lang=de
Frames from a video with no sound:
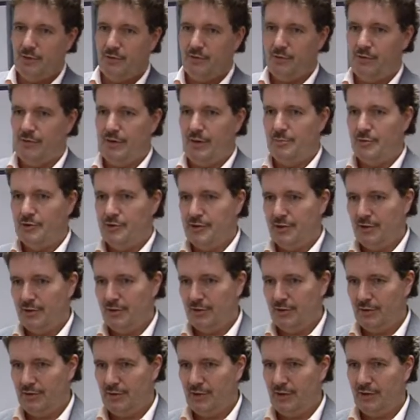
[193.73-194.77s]
das
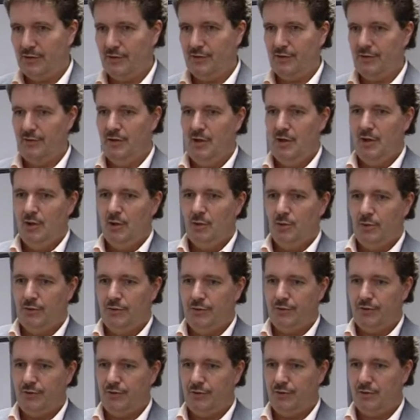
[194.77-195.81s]
Zusammenstellen des Ganzen
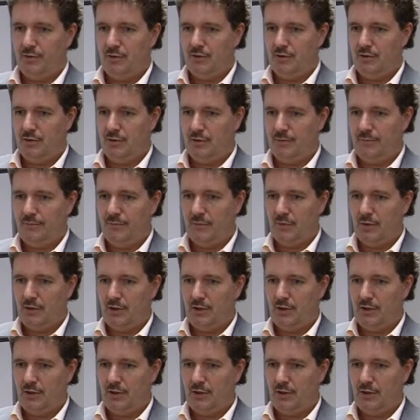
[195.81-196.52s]
und ähm,